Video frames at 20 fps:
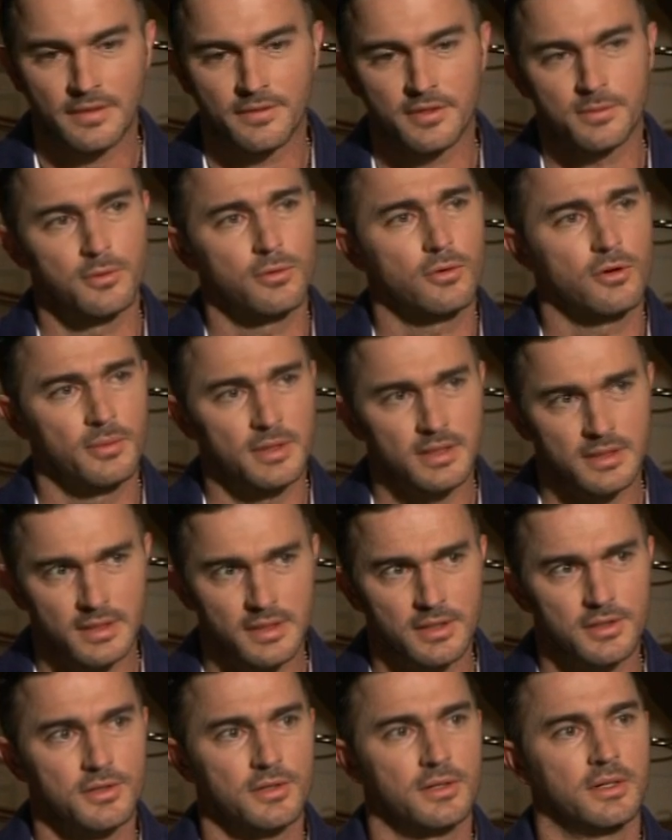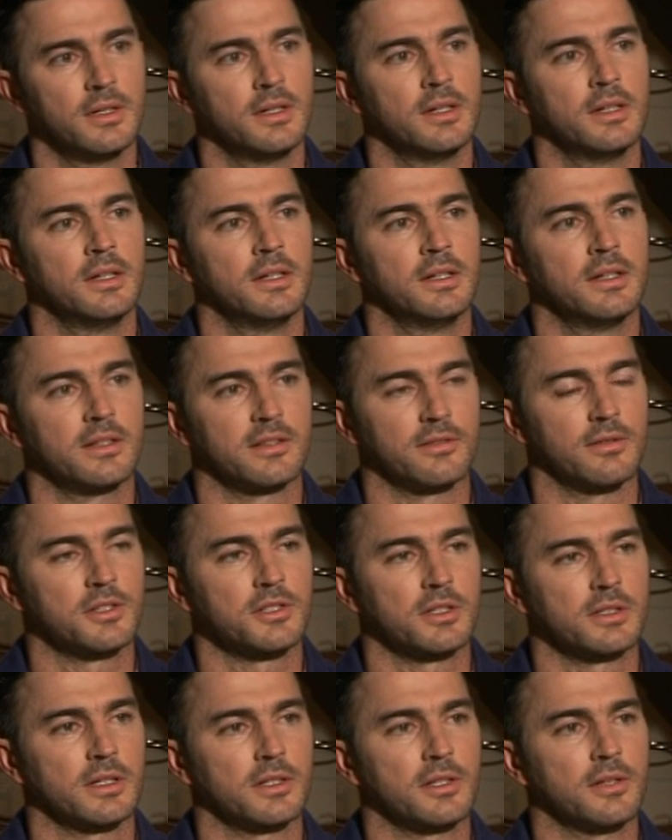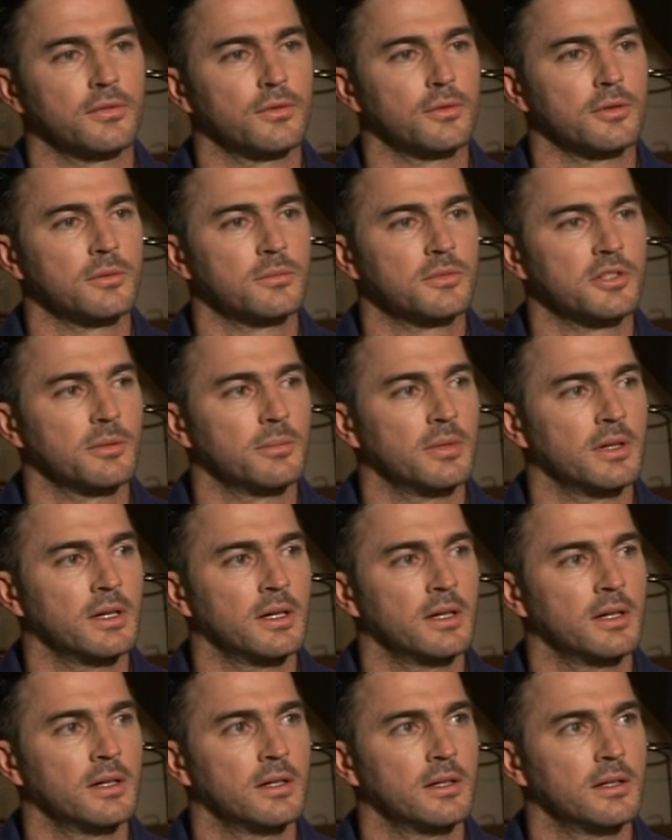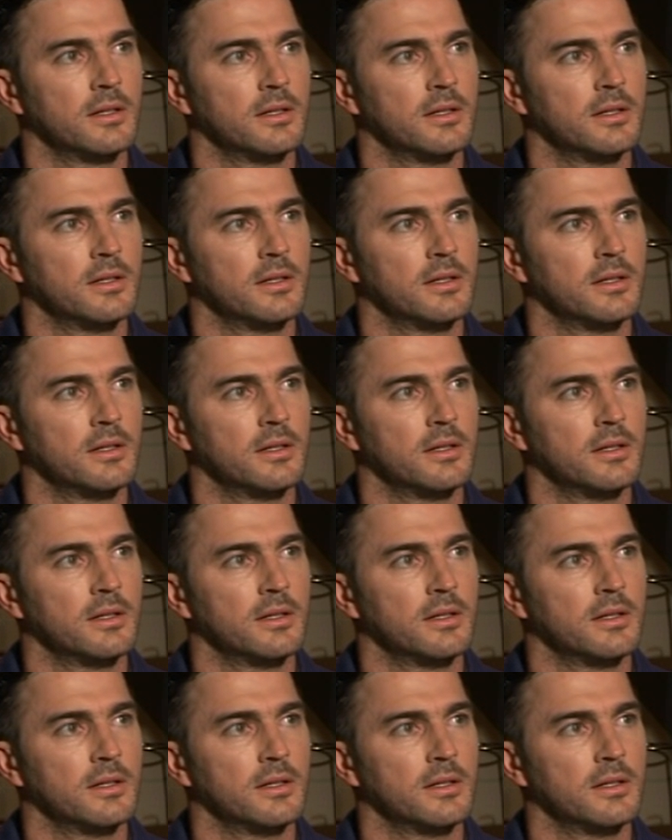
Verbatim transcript: Współkomentarz, zwłaszcza taki, w którym trzeba,